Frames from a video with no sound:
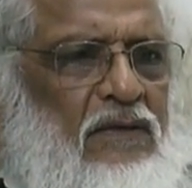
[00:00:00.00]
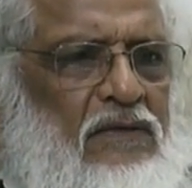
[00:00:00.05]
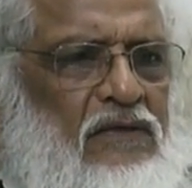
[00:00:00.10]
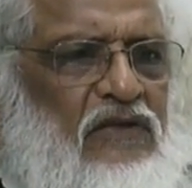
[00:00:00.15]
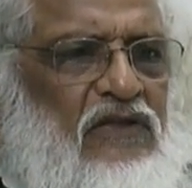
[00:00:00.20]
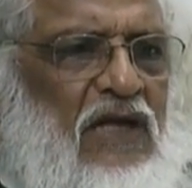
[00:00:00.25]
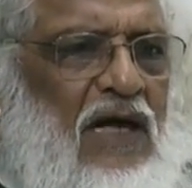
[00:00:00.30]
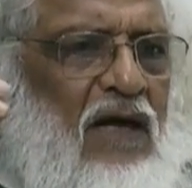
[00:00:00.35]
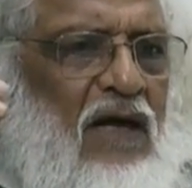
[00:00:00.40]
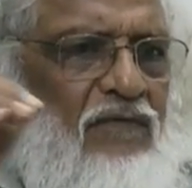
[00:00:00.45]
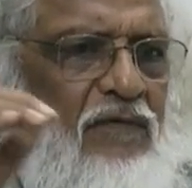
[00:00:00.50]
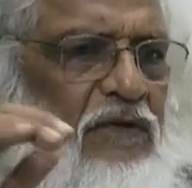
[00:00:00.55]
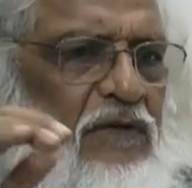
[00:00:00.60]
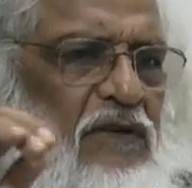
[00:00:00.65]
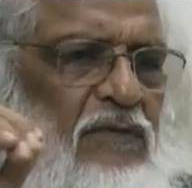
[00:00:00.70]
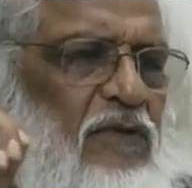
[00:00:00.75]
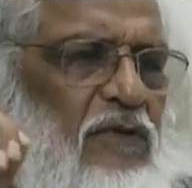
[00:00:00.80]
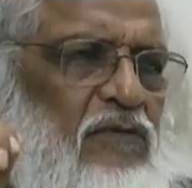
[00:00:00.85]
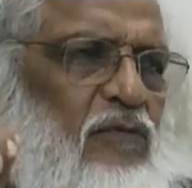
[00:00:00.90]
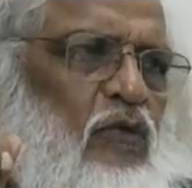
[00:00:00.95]

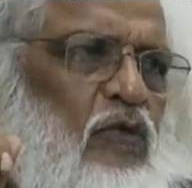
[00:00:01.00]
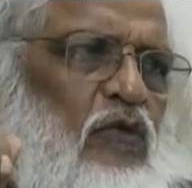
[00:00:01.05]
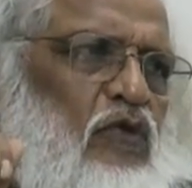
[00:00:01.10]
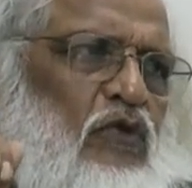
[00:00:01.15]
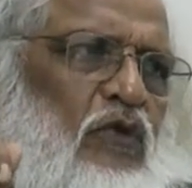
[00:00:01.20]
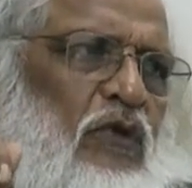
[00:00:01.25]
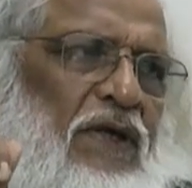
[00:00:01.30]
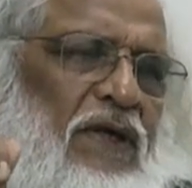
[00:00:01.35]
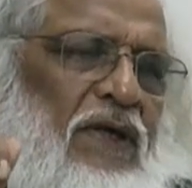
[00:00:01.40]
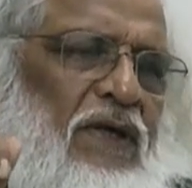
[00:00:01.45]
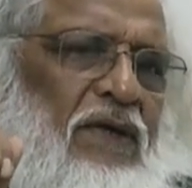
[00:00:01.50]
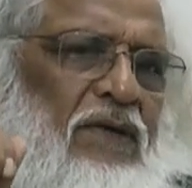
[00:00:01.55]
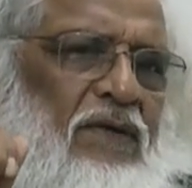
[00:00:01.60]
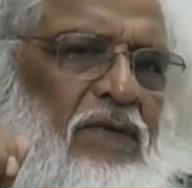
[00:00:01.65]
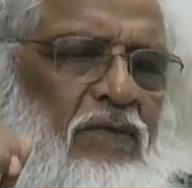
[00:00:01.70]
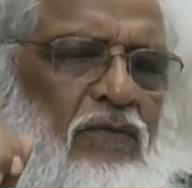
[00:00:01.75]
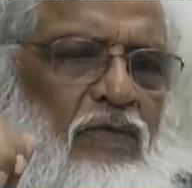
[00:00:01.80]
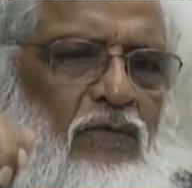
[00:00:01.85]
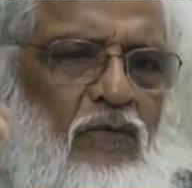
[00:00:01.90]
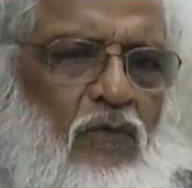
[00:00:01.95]
सहाफ़ती मजमून जो है
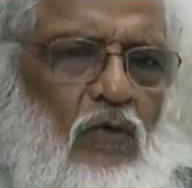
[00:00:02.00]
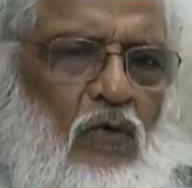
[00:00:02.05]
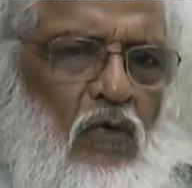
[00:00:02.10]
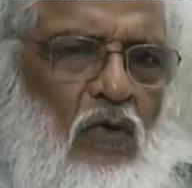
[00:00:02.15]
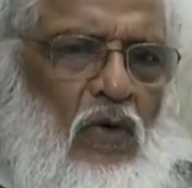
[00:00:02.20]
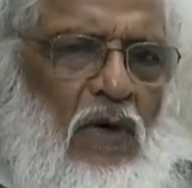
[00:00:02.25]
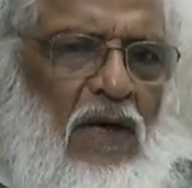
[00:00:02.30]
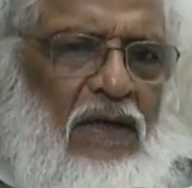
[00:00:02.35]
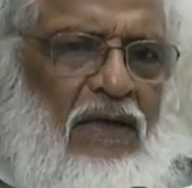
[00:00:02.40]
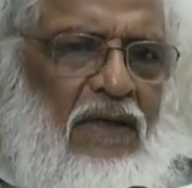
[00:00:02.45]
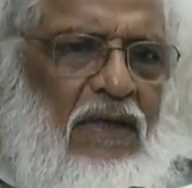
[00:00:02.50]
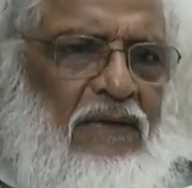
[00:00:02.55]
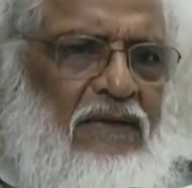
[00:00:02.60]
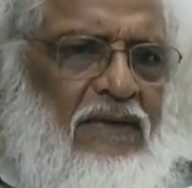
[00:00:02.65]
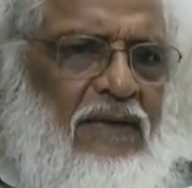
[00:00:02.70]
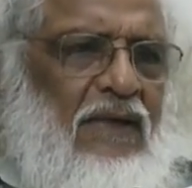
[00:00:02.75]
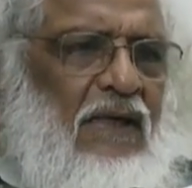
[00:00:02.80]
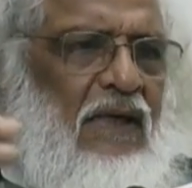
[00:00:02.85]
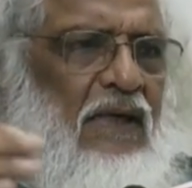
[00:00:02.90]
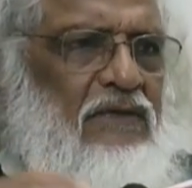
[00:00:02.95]
वो हालात
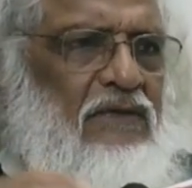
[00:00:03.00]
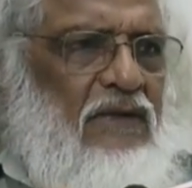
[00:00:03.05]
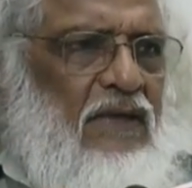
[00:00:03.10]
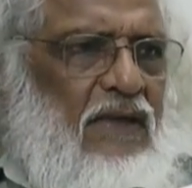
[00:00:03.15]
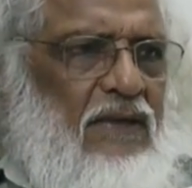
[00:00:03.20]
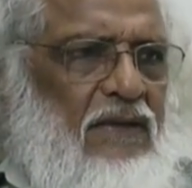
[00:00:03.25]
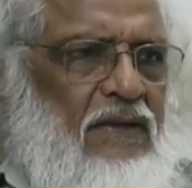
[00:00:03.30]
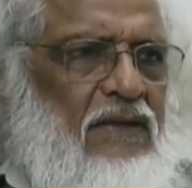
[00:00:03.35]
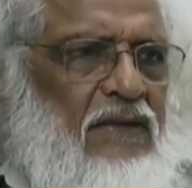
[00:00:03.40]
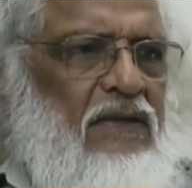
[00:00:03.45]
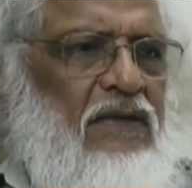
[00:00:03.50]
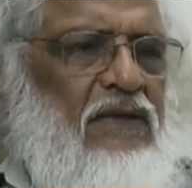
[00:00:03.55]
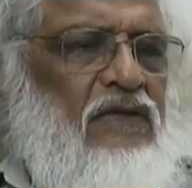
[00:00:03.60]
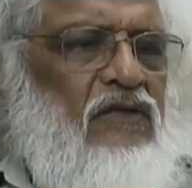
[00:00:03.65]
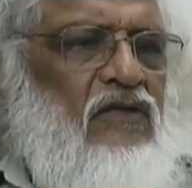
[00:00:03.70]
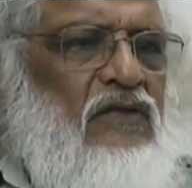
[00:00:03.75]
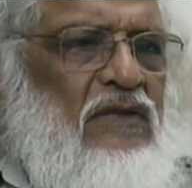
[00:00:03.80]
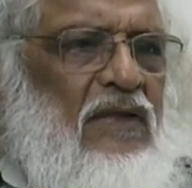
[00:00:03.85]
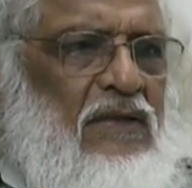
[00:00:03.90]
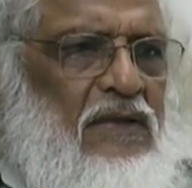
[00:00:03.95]
हाजरा की
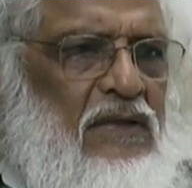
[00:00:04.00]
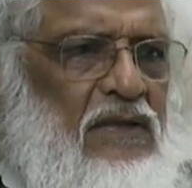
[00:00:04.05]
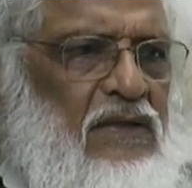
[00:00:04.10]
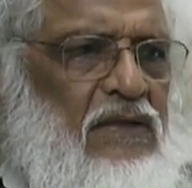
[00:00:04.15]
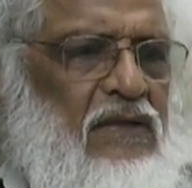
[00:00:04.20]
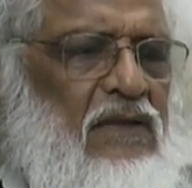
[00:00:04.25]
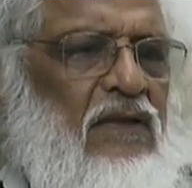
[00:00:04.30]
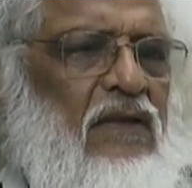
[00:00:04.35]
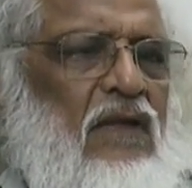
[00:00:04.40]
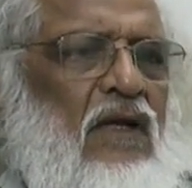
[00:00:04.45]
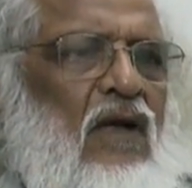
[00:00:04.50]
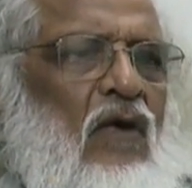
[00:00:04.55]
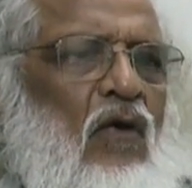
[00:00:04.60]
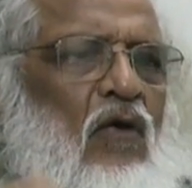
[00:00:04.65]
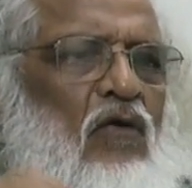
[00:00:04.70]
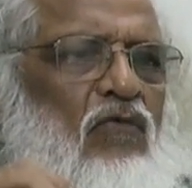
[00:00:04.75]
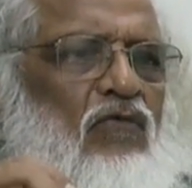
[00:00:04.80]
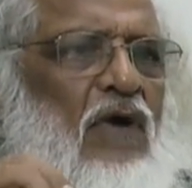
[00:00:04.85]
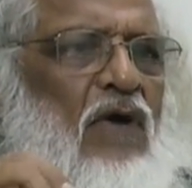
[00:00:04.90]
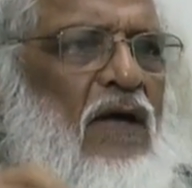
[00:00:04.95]
सही
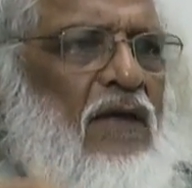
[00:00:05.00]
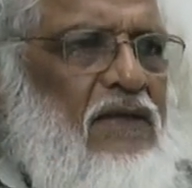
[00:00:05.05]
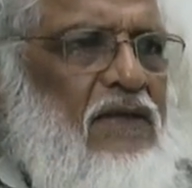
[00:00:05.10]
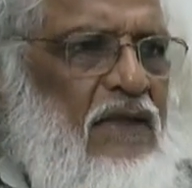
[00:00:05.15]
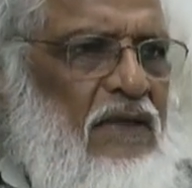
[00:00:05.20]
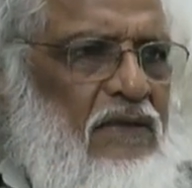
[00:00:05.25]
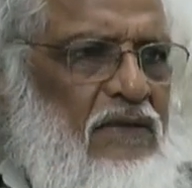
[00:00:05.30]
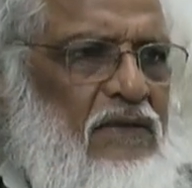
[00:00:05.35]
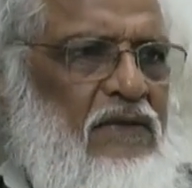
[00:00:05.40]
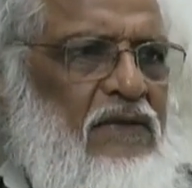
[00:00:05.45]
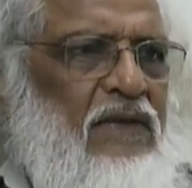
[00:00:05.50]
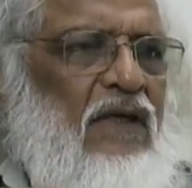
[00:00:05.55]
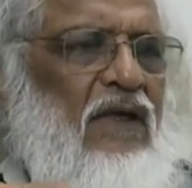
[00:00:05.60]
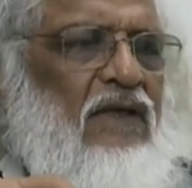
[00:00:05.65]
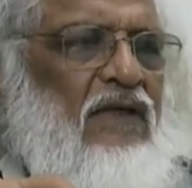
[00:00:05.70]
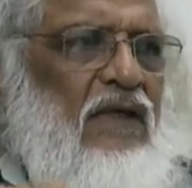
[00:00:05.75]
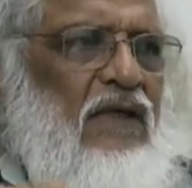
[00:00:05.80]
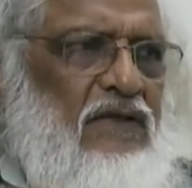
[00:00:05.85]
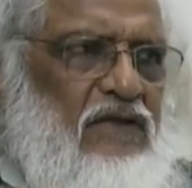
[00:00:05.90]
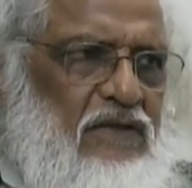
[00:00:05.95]
और वाक़ाती
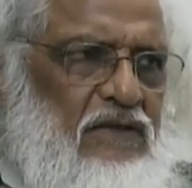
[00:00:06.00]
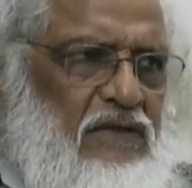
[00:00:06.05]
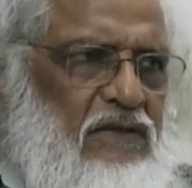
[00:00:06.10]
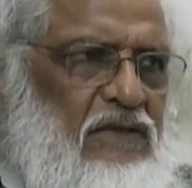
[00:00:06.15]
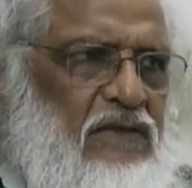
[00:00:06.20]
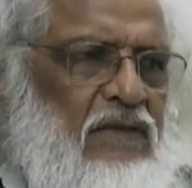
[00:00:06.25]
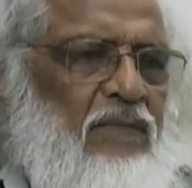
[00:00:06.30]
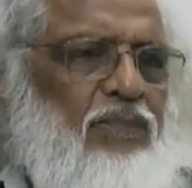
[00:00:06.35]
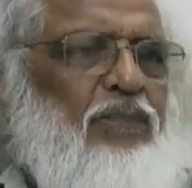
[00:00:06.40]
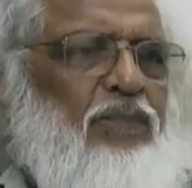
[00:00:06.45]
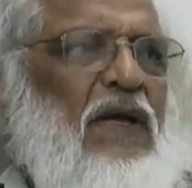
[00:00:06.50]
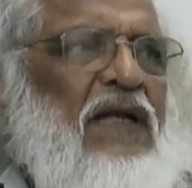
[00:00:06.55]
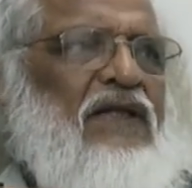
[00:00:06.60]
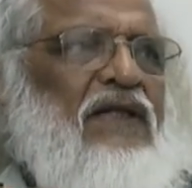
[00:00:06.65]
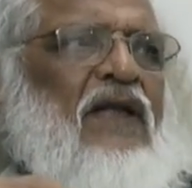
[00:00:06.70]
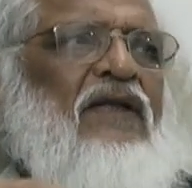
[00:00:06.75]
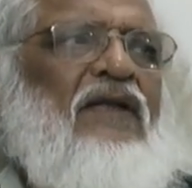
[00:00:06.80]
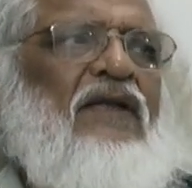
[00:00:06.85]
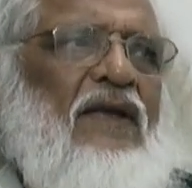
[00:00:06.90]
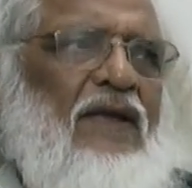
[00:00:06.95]
अक्कासी
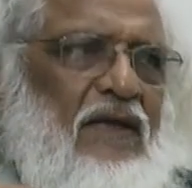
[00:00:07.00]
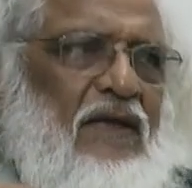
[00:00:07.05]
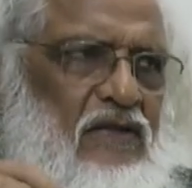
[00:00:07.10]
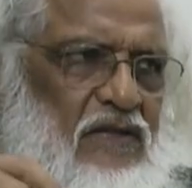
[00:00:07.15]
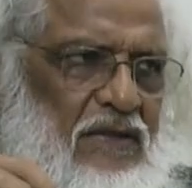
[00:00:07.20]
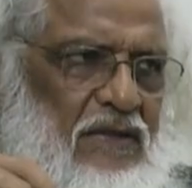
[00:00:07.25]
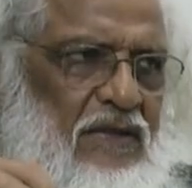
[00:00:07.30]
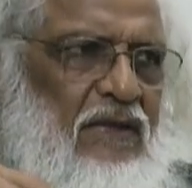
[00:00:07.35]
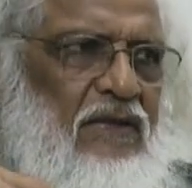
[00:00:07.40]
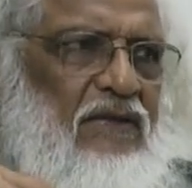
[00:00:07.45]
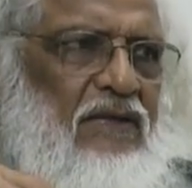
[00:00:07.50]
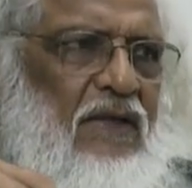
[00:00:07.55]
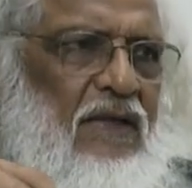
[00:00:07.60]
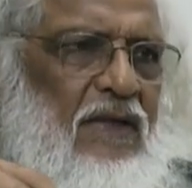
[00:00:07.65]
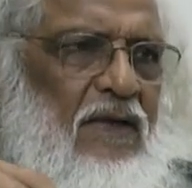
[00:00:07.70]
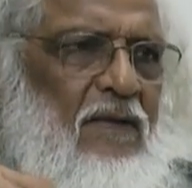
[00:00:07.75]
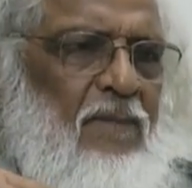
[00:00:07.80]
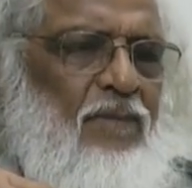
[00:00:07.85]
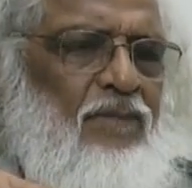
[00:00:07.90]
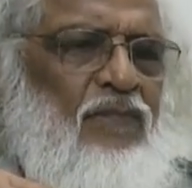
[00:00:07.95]
बेहतर तरीके से करता
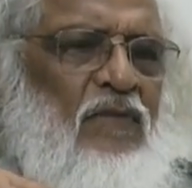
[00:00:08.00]
है